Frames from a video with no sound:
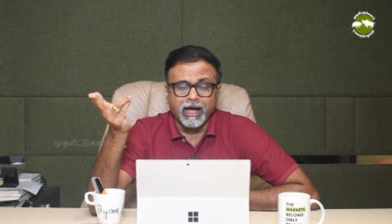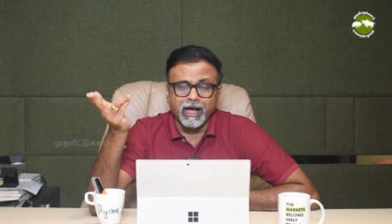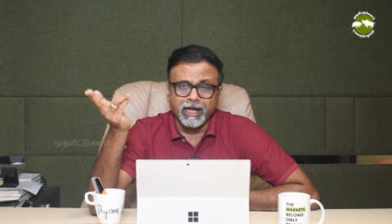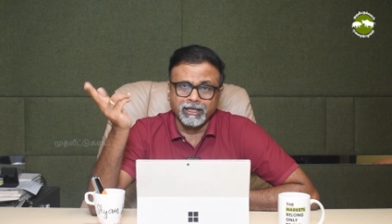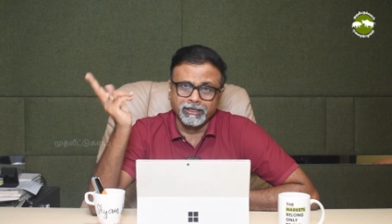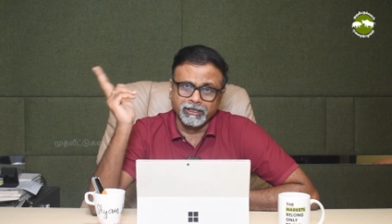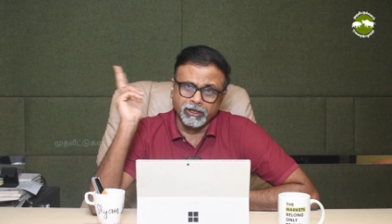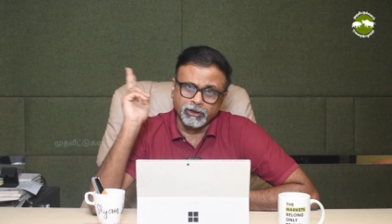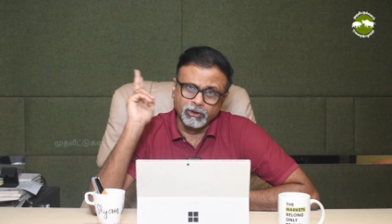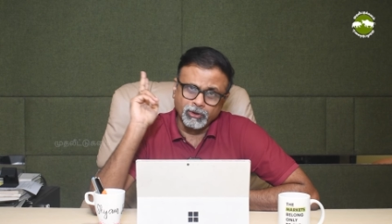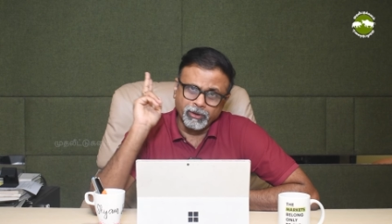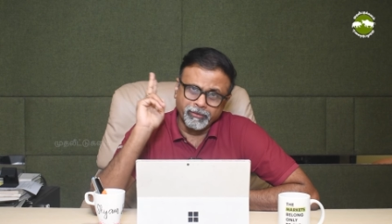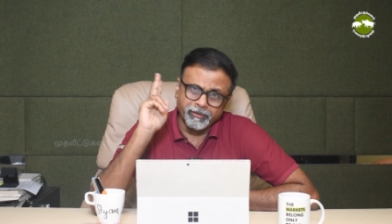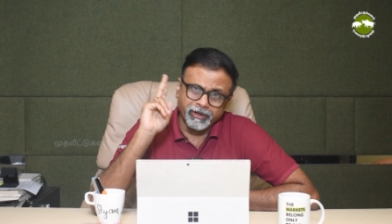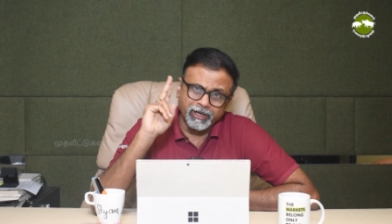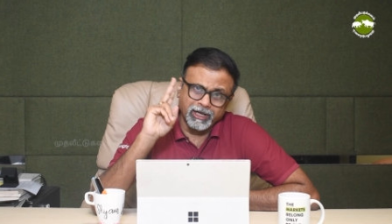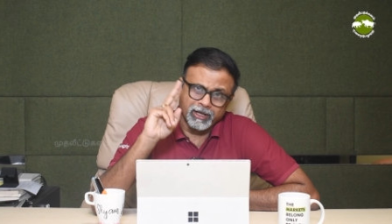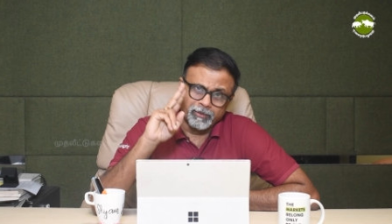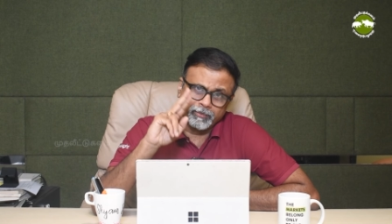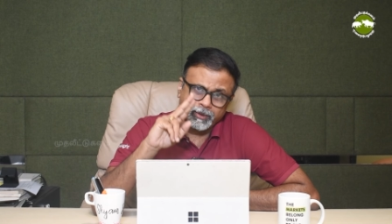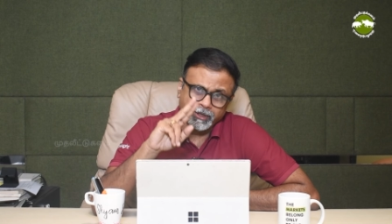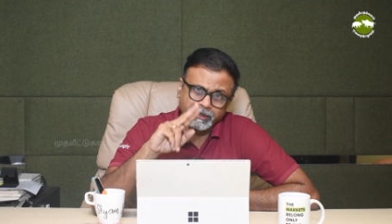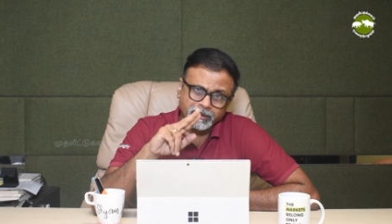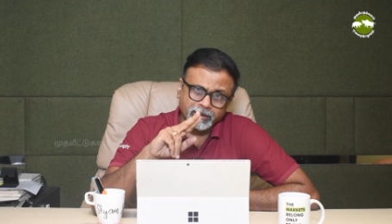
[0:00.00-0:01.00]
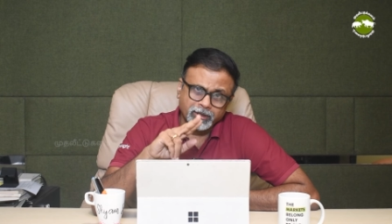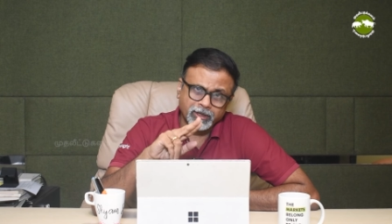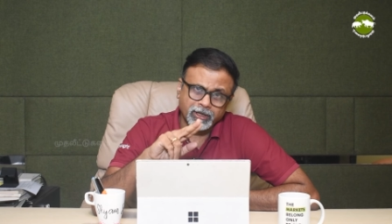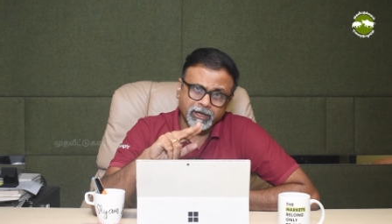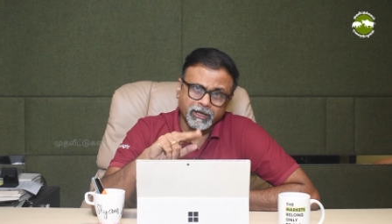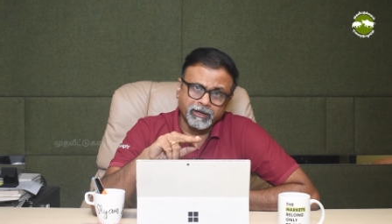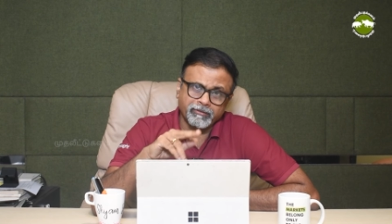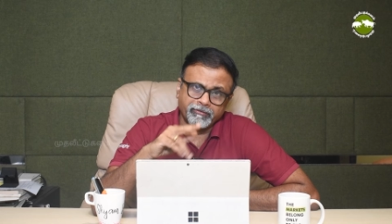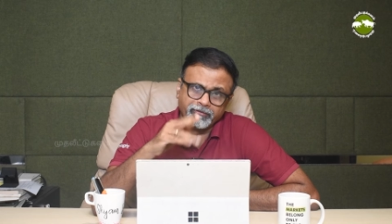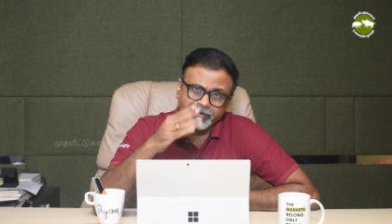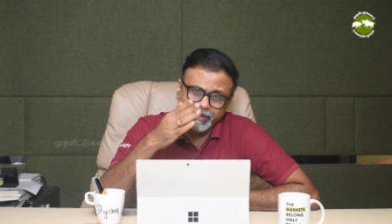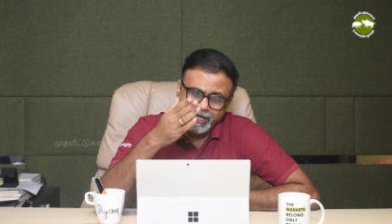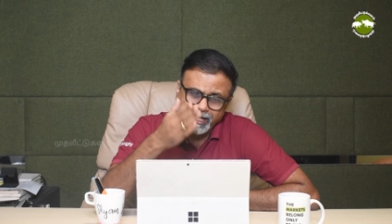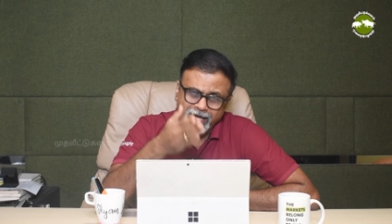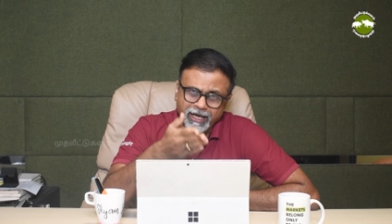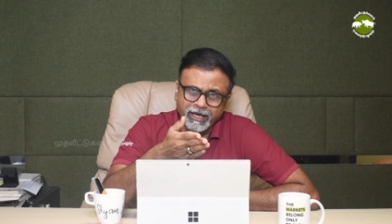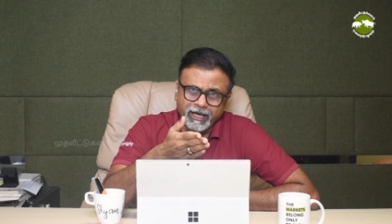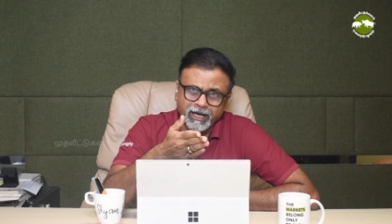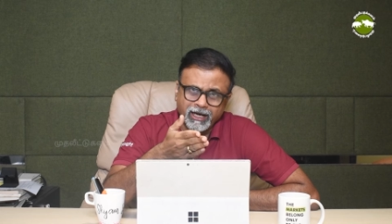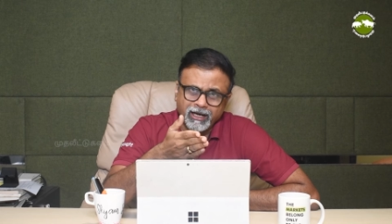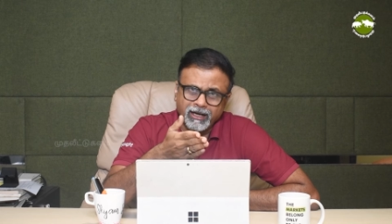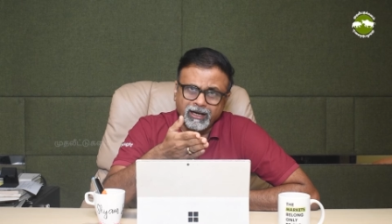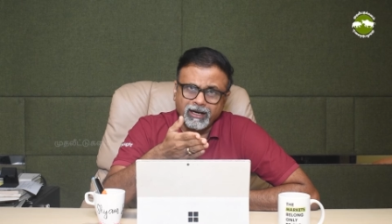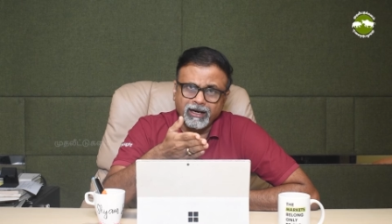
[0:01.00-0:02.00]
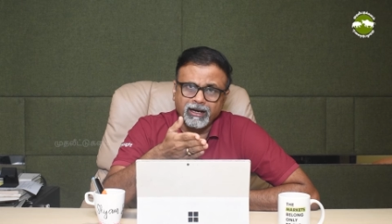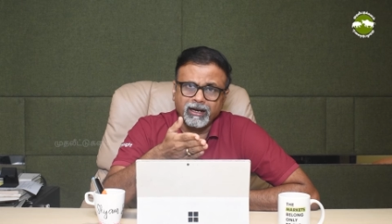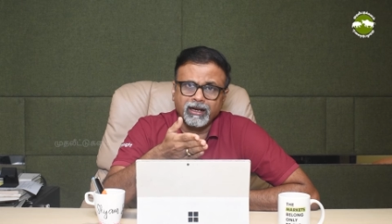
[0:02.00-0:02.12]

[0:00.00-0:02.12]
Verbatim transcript: அந்த டூ வீலர் பங்குகளின் விலையில்